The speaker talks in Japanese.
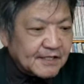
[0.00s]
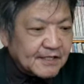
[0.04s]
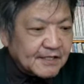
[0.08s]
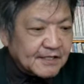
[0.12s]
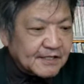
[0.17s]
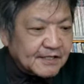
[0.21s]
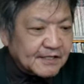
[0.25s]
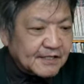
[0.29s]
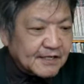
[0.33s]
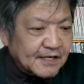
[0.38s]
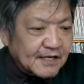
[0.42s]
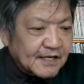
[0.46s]
委
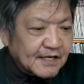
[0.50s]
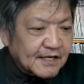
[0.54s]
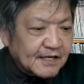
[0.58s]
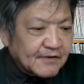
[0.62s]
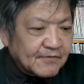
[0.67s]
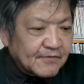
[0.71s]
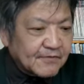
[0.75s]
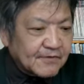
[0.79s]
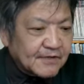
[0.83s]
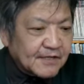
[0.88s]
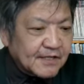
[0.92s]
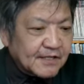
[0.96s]
員
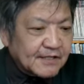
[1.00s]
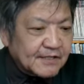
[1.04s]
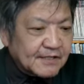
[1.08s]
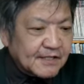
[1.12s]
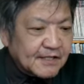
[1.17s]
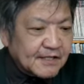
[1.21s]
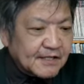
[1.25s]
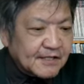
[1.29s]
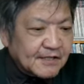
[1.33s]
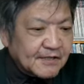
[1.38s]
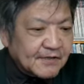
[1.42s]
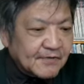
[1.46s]
が保険
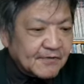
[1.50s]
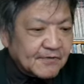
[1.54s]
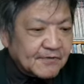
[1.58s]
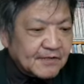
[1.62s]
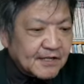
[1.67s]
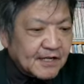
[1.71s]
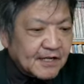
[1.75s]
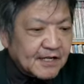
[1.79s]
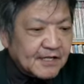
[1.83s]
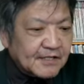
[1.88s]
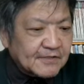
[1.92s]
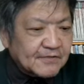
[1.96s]
適用
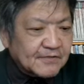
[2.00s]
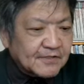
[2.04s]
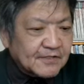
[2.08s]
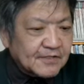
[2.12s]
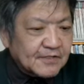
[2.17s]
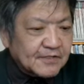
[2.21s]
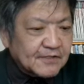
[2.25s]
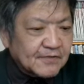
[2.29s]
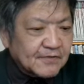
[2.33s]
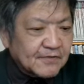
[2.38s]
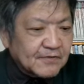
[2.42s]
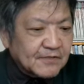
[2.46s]
内の
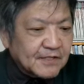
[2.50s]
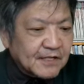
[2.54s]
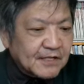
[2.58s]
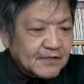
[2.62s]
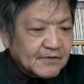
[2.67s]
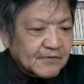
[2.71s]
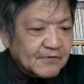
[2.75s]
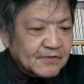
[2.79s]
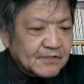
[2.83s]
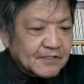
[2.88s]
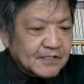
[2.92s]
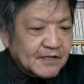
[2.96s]
診療だ
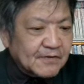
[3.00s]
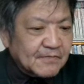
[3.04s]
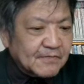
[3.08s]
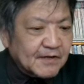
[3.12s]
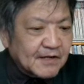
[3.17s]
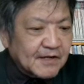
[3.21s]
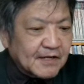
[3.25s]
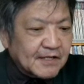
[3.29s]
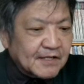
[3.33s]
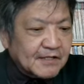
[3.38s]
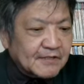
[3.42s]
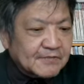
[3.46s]
けをした
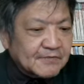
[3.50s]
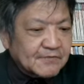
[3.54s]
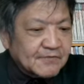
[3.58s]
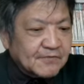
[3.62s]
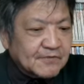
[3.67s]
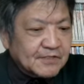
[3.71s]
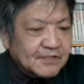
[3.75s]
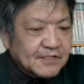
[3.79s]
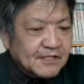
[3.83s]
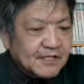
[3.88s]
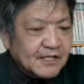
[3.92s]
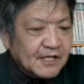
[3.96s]
場合、
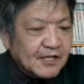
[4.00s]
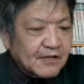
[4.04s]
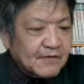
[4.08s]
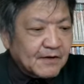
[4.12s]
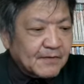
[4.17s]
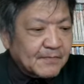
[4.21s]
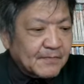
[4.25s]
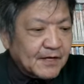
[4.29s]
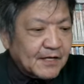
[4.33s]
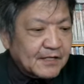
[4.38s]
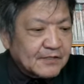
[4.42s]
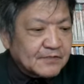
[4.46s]
黒字経営
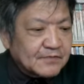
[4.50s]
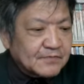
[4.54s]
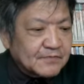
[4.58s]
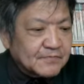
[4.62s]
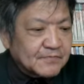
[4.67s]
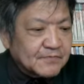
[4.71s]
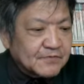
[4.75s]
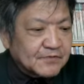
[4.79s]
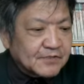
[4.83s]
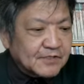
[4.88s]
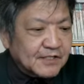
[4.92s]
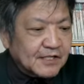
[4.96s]
はまず
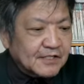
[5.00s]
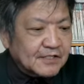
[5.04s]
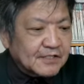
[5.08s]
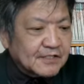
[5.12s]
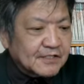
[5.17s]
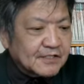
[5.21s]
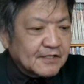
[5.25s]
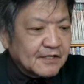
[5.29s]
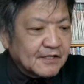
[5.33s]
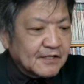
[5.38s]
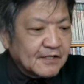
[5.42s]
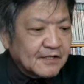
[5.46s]
難
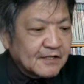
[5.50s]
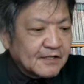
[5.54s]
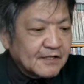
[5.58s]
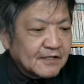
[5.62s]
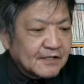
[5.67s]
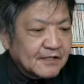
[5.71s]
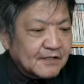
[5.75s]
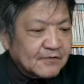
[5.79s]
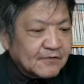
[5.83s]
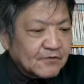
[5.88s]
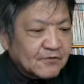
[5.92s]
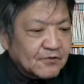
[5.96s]
しい。
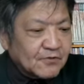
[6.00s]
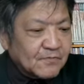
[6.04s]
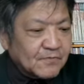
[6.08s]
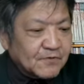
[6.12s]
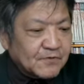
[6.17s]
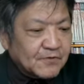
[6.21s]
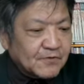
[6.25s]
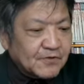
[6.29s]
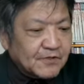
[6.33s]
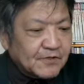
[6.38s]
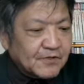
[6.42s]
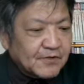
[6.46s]
子
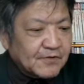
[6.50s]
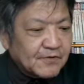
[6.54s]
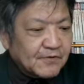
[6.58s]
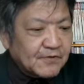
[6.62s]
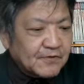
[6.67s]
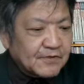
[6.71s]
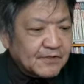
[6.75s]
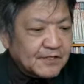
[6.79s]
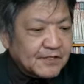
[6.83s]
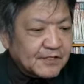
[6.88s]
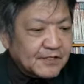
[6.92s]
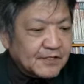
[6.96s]
供の医
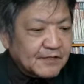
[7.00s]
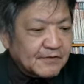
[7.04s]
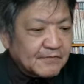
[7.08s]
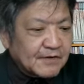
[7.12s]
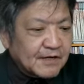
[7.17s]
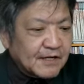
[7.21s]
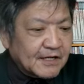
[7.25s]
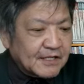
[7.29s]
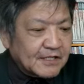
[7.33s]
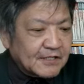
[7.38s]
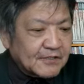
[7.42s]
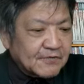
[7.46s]
療費
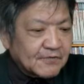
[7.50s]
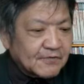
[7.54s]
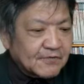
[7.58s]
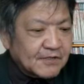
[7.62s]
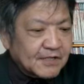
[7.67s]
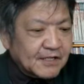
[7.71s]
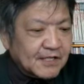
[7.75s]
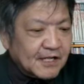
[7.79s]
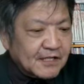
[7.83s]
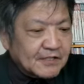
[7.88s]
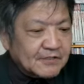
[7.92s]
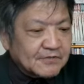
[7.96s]
は非常
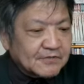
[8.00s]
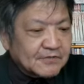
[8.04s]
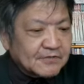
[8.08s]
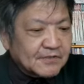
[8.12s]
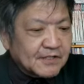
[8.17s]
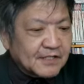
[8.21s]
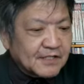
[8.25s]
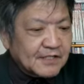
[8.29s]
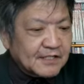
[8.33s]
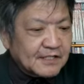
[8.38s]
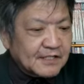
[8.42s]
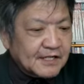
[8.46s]
に安
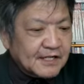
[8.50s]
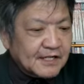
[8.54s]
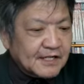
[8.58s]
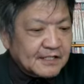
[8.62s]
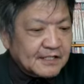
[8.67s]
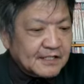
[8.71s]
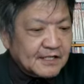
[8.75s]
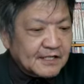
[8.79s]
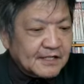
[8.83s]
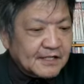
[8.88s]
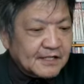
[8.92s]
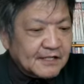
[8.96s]
く、1回
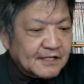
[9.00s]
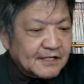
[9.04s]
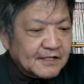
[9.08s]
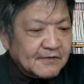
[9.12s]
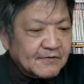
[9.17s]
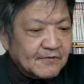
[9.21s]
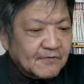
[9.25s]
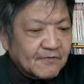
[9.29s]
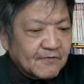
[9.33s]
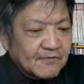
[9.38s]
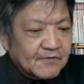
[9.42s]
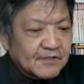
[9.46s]
あたり
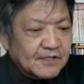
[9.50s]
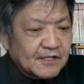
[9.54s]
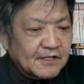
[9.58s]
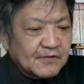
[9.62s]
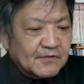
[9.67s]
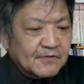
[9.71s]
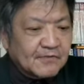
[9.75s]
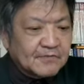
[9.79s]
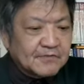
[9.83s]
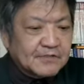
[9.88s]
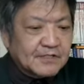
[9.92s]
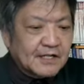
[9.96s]
の本
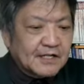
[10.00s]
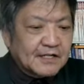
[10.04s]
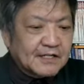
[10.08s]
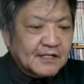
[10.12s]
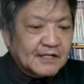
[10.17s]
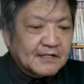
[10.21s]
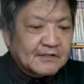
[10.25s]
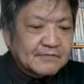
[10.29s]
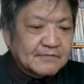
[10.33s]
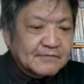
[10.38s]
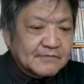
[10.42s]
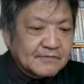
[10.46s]
人の負担
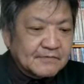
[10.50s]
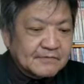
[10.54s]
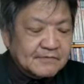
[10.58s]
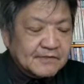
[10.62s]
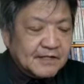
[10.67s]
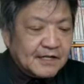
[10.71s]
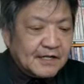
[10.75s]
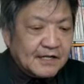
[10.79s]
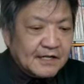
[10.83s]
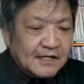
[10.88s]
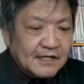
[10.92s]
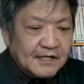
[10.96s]
額
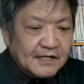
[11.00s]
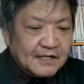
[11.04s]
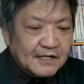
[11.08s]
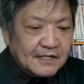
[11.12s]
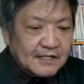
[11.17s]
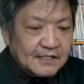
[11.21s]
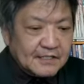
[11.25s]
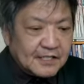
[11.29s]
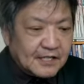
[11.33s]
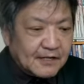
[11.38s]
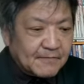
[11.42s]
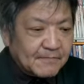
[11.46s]
は
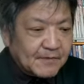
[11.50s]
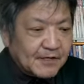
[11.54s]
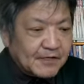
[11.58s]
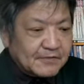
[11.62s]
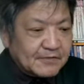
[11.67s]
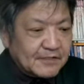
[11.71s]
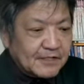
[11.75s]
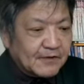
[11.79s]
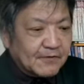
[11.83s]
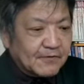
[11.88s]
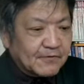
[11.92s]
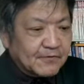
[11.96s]

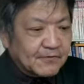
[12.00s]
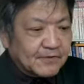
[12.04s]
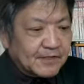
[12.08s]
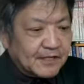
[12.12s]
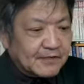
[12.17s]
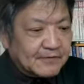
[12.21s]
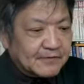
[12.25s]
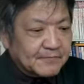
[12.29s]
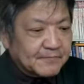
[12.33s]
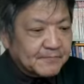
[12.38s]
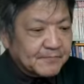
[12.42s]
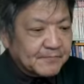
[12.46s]
300円ほどで
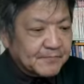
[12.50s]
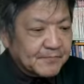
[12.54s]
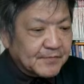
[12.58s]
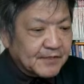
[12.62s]
ある。